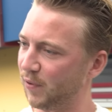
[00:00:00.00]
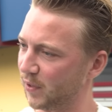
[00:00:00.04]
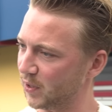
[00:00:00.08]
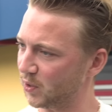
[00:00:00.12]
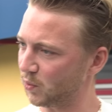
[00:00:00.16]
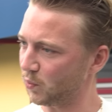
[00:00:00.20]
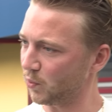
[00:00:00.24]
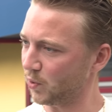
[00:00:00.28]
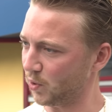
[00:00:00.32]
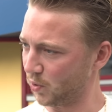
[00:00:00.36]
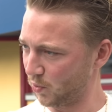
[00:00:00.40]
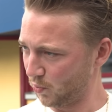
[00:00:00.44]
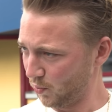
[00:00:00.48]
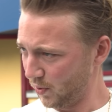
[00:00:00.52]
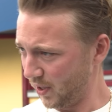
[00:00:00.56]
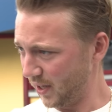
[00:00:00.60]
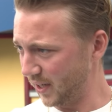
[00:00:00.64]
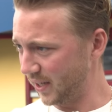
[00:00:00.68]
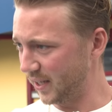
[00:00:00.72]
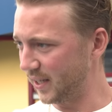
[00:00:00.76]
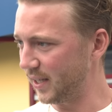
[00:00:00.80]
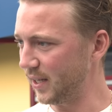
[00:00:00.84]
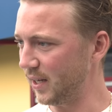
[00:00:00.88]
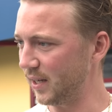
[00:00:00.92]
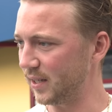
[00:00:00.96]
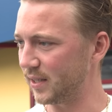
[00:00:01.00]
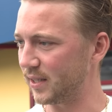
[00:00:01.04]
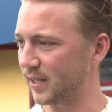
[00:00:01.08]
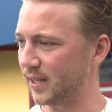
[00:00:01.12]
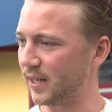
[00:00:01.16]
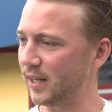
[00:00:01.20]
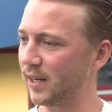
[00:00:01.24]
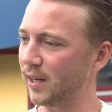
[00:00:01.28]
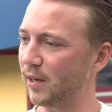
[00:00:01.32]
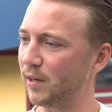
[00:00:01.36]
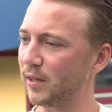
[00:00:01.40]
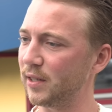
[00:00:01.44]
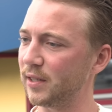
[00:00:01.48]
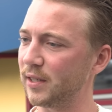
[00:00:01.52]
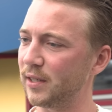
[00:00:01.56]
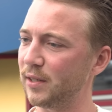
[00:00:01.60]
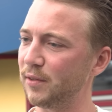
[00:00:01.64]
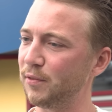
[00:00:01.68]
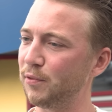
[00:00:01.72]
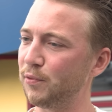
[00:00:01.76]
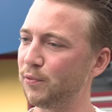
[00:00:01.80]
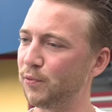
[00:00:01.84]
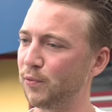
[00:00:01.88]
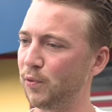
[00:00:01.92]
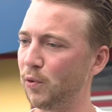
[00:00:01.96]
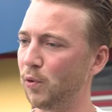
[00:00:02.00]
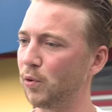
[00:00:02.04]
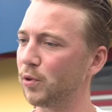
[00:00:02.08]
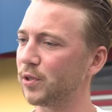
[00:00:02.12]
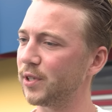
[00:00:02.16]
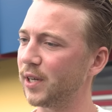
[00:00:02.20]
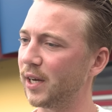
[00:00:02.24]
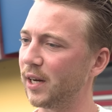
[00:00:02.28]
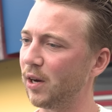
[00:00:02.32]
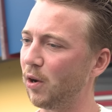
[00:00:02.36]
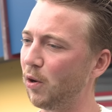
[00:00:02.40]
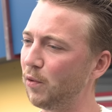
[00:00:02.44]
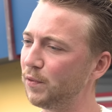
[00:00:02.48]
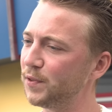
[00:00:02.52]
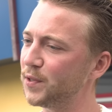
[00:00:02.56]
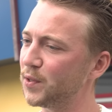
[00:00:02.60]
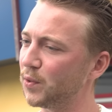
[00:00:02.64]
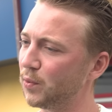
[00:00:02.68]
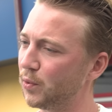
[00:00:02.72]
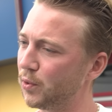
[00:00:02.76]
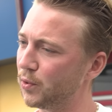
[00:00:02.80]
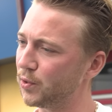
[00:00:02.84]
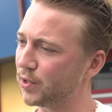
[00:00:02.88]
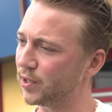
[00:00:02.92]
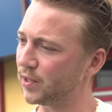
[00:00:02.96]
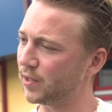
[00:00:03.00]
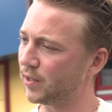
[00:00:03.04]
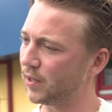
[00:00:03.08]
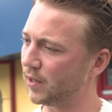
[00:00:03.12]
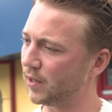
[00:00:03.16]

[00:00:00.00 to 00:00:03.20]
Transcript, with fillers: Wie versuchst du denn hier als Lehrer die Vorurteile aufzulösen?